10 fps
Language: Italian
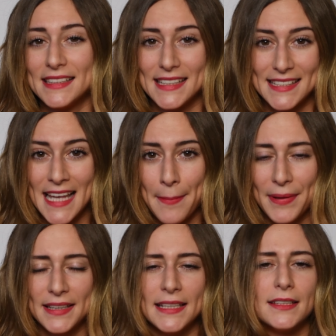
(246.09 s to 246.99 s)
Se sei
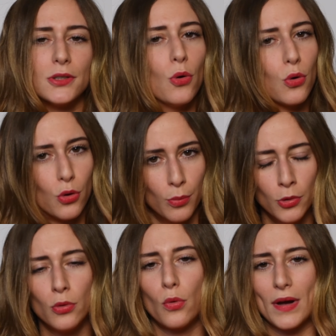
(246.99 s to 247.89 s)
petit o
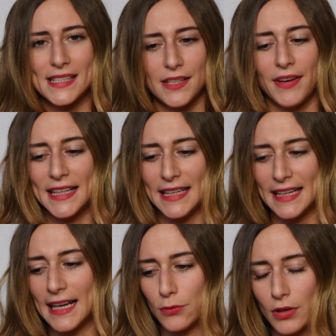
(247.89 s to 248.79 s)
comunque se vedi
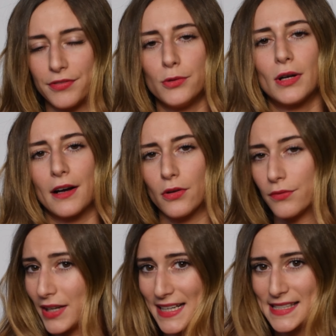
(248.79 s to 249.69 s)
che la tua figura
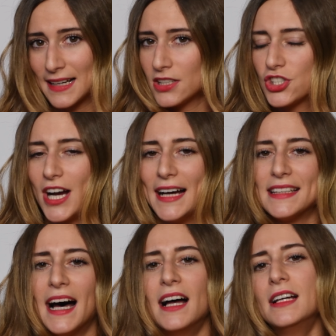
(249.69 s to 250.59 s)
non viene
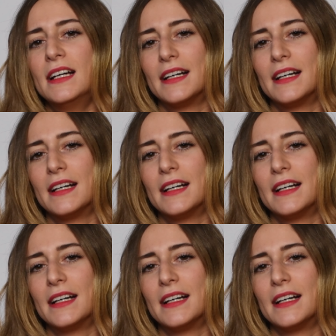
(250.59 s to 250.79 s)
slanciata,